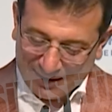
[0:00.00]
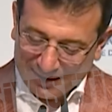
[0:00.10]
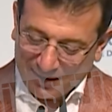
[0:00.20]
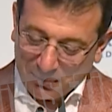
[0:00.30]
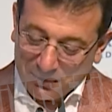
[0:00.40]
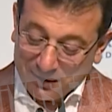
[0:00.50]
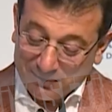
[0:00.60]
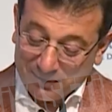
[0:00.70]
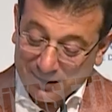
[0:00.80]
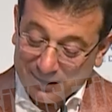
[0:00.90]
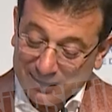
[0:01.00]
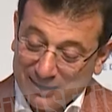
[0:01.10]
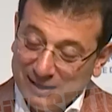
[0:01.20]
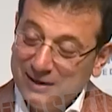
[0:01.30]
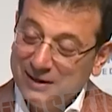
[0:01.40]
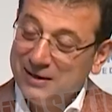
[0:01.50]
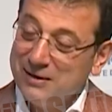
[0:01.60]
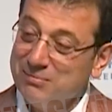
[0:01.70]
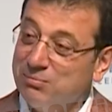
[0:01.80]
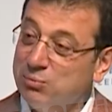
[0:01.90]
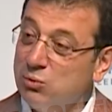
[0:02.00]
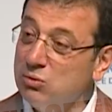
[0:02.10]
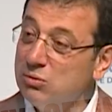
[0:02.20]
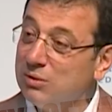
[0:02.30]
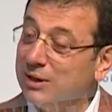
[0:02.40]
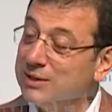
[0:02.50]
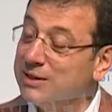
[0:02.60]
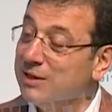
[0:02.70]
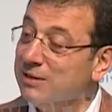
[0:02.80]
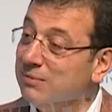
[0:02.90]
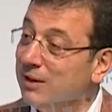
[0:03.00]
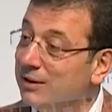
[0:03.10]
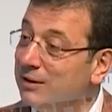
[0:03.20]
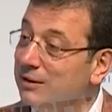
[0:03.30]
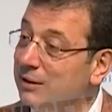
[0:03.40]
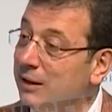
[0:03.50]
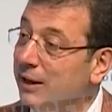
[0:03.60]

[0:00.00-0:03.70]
Tabii e, bu kazanımların